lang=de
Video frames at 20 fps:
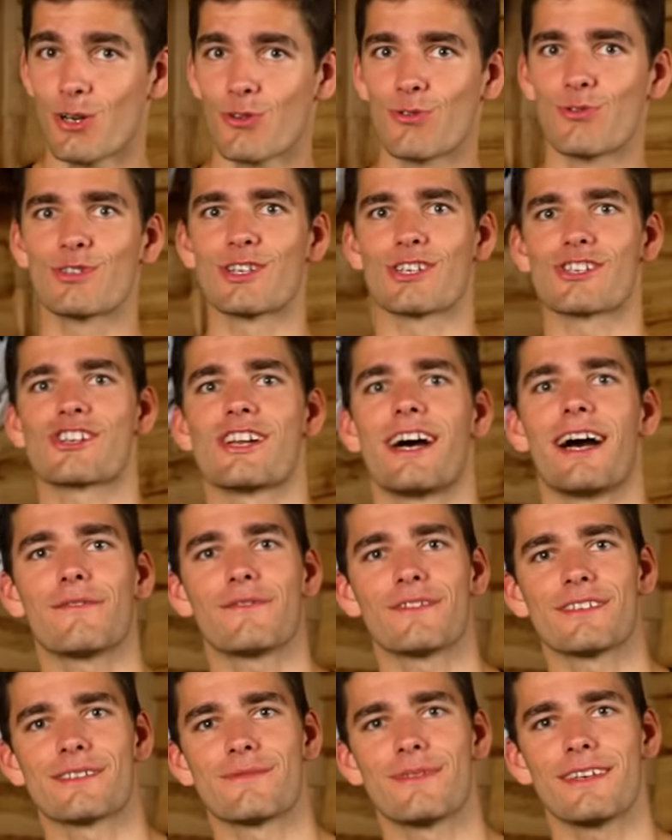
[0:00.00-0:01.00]
Guter Schlaf
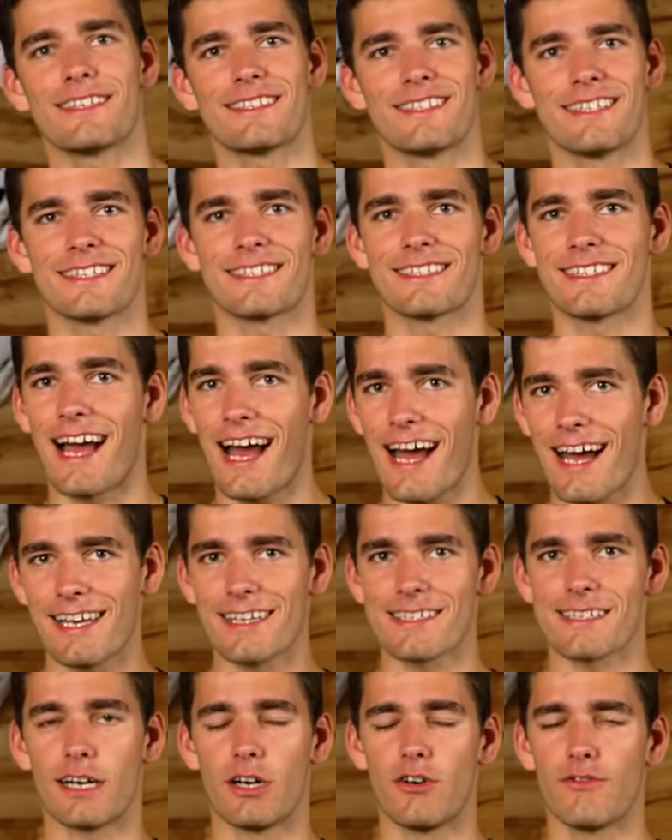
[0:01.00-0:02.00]
ist wichtig, da
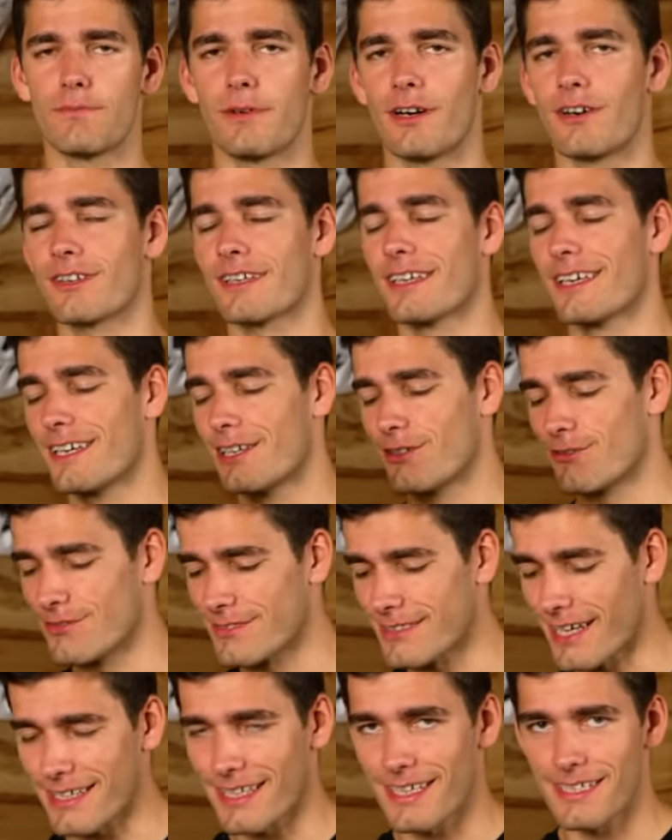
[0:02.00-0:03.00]
alles aufbauen und
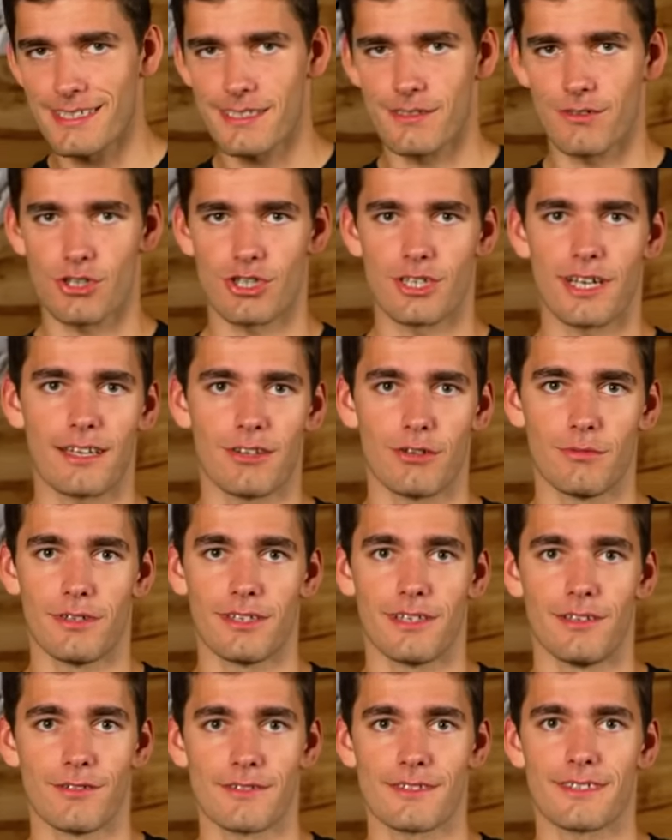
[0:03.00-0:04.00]
dann geht's zur
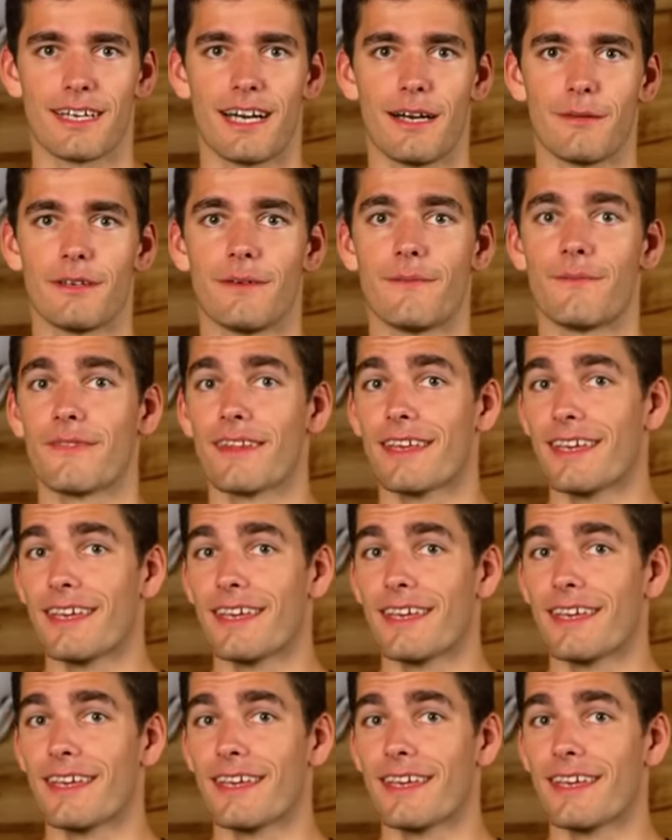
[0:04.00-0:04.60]
Startnummernausgabe.